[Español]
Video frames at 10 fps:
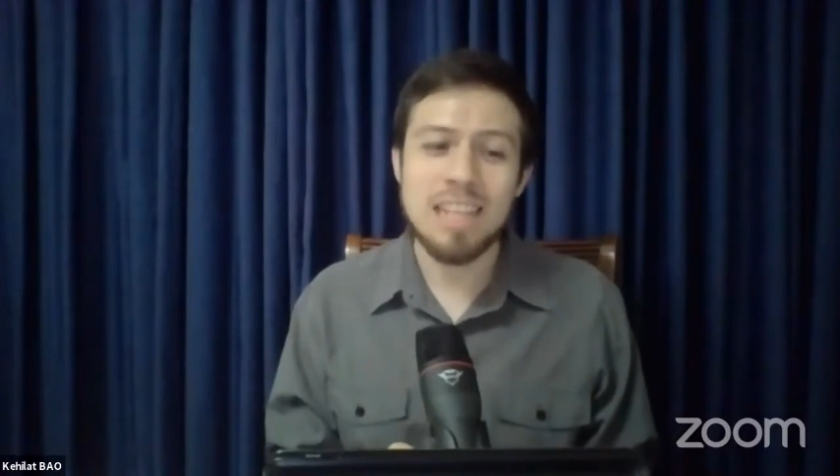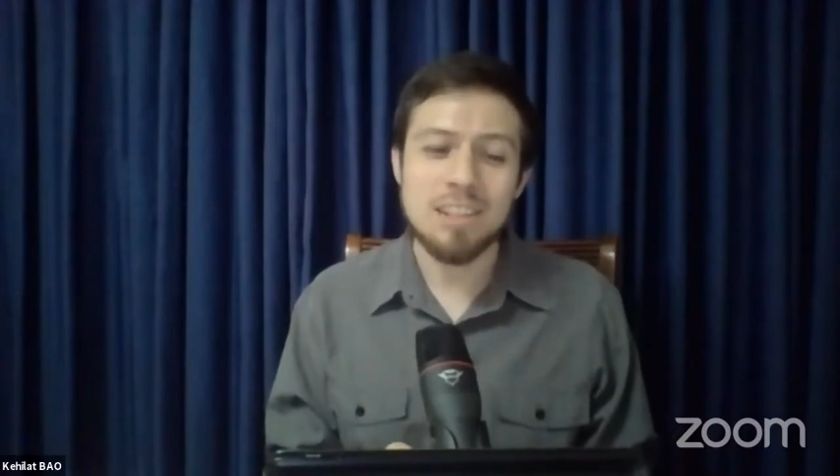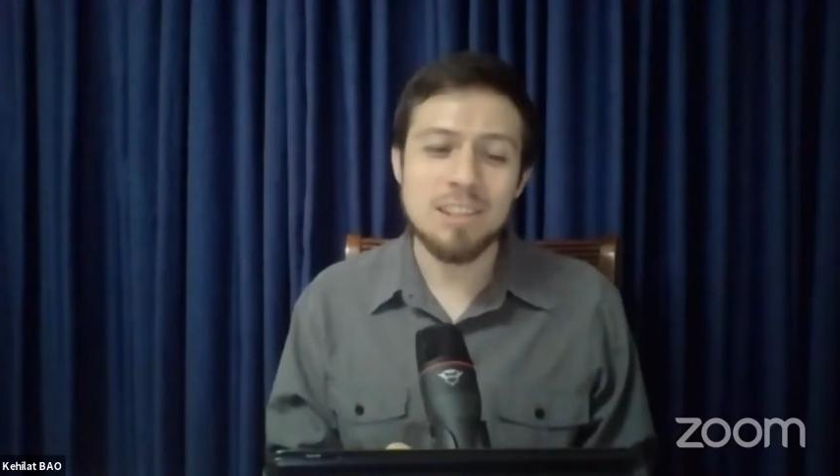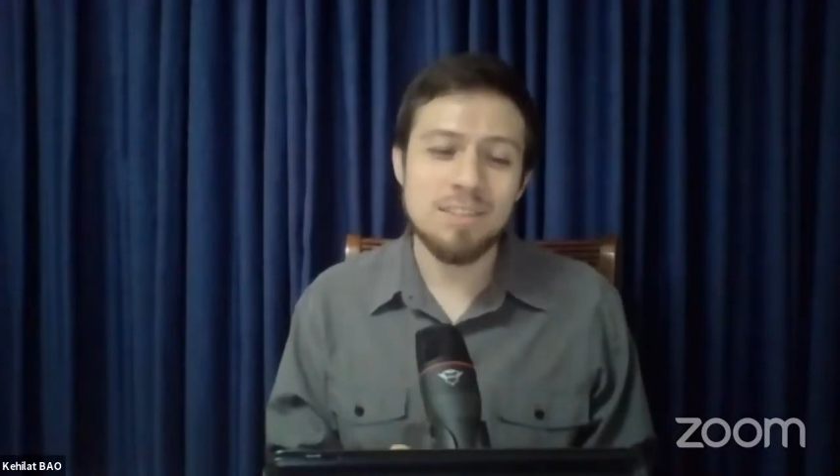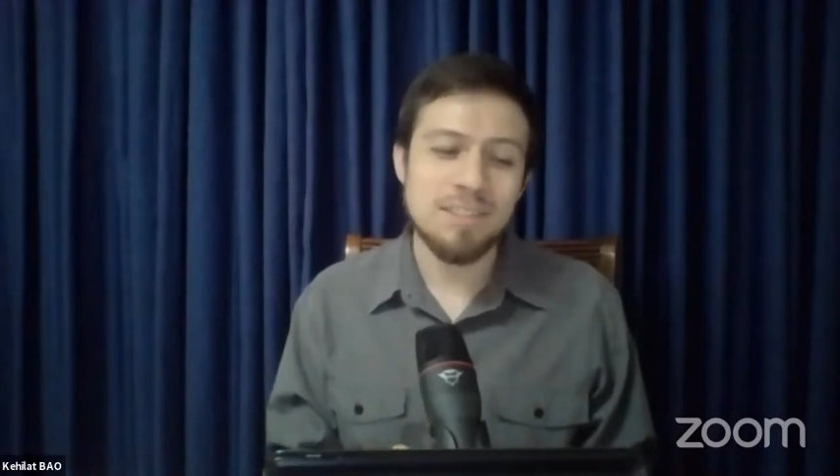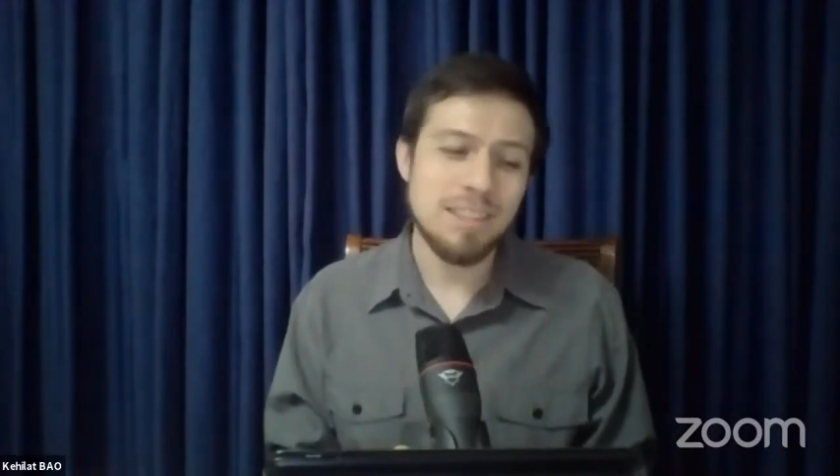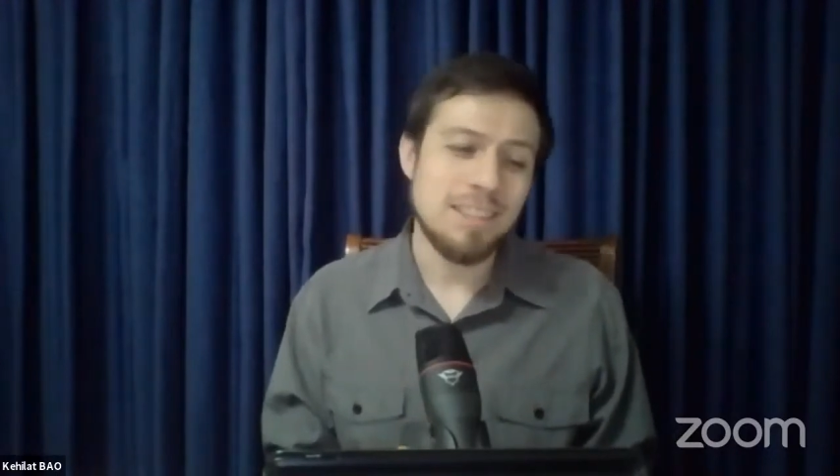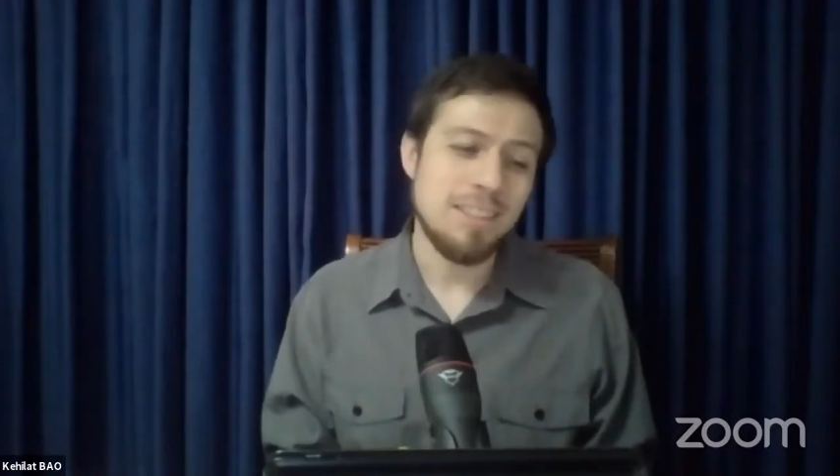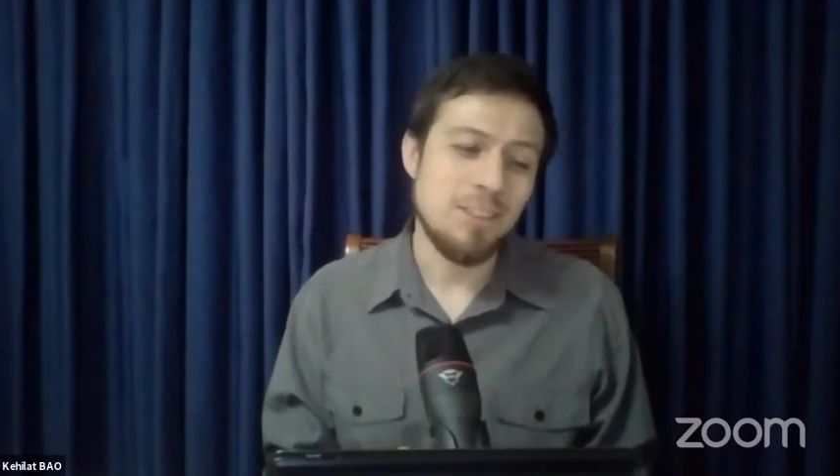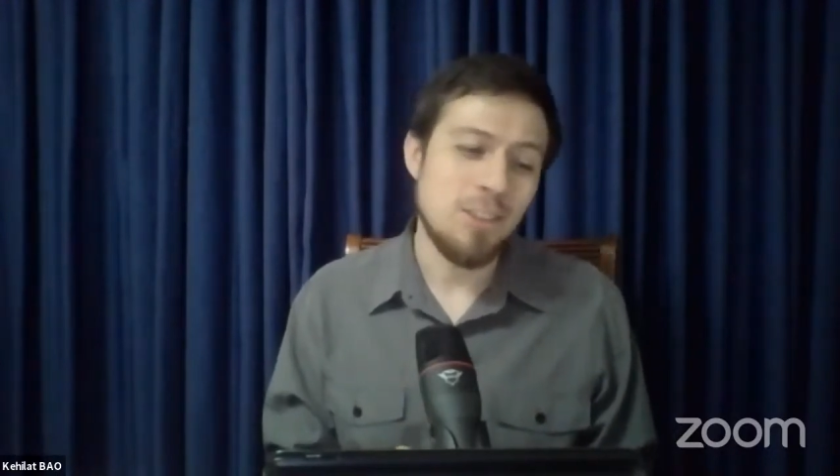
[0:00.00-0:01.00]
Jacob
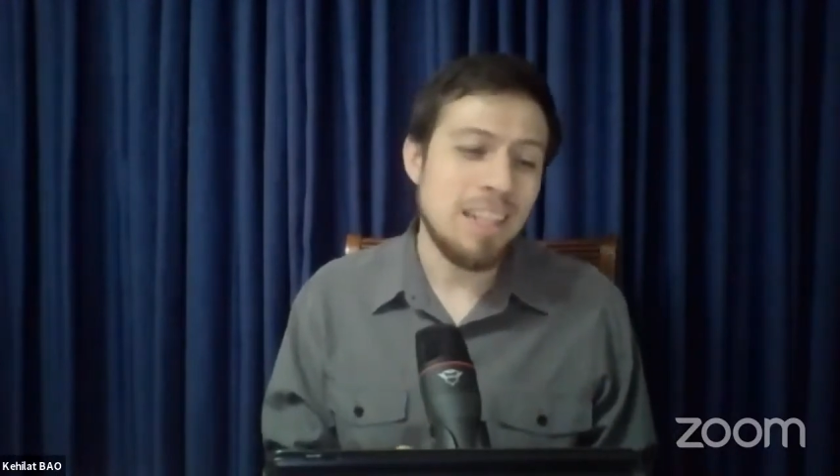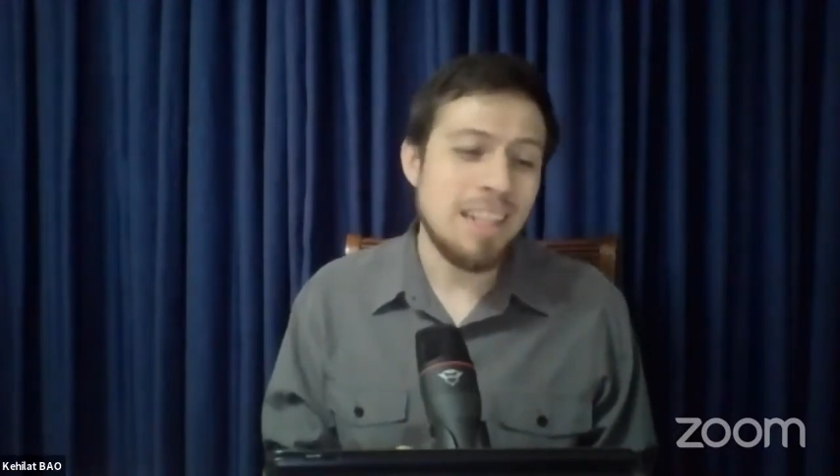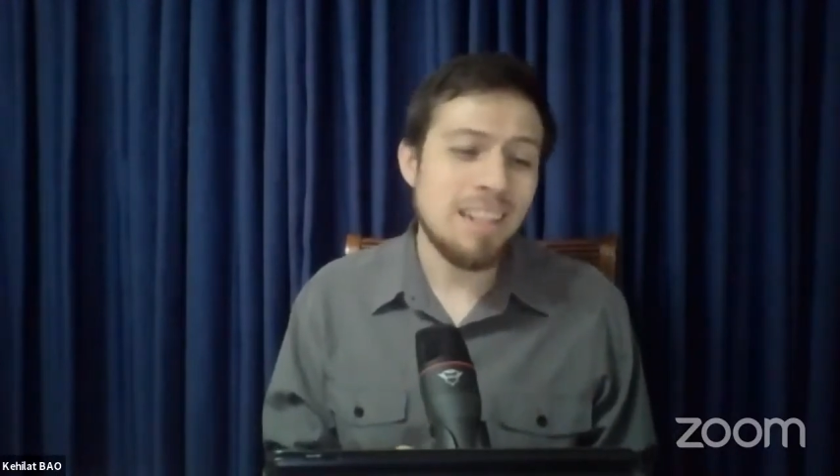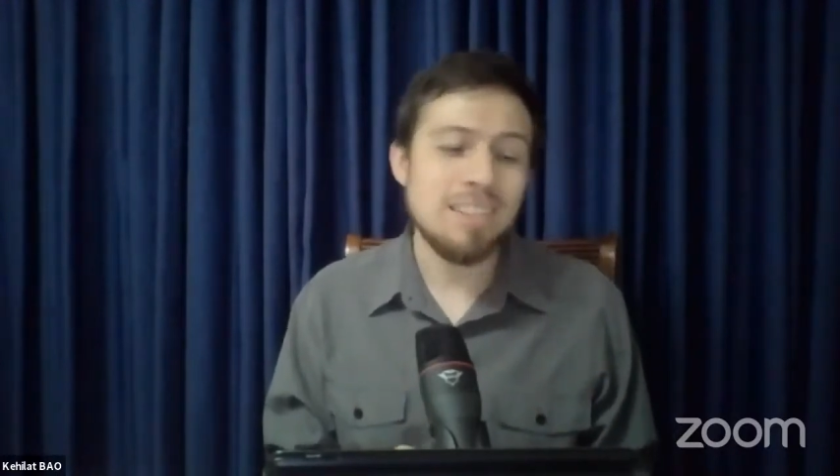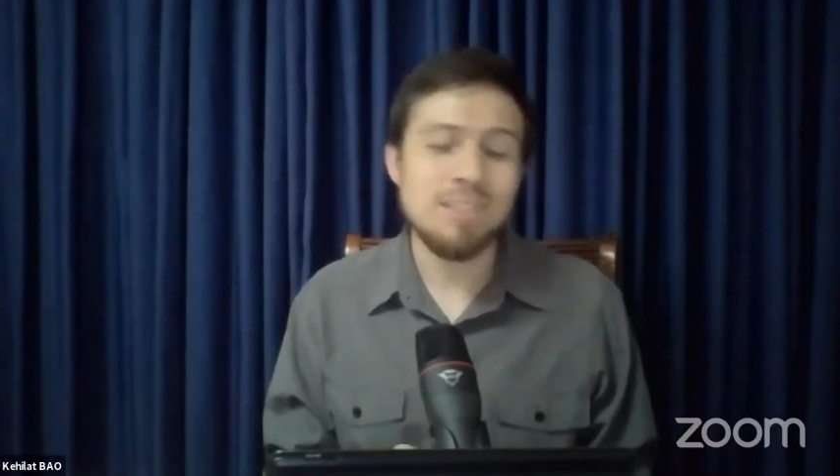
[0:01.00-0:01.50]
no era